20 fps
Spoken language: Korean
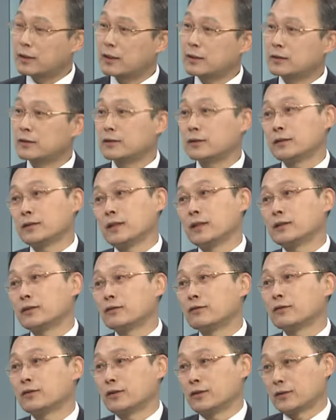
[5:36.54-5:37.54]
해서
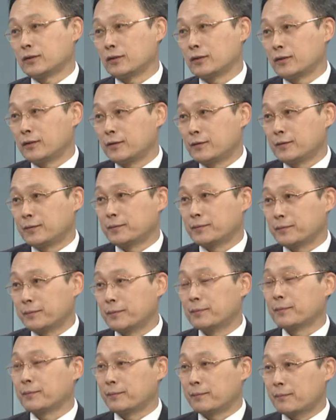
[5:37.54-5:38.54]
내세운 거죠. 예.
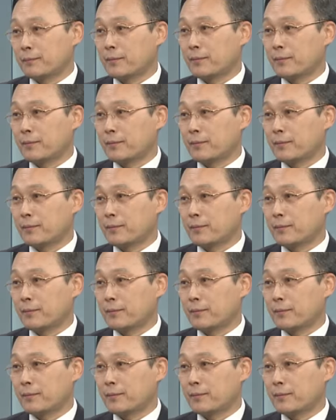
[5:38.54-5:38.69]
음.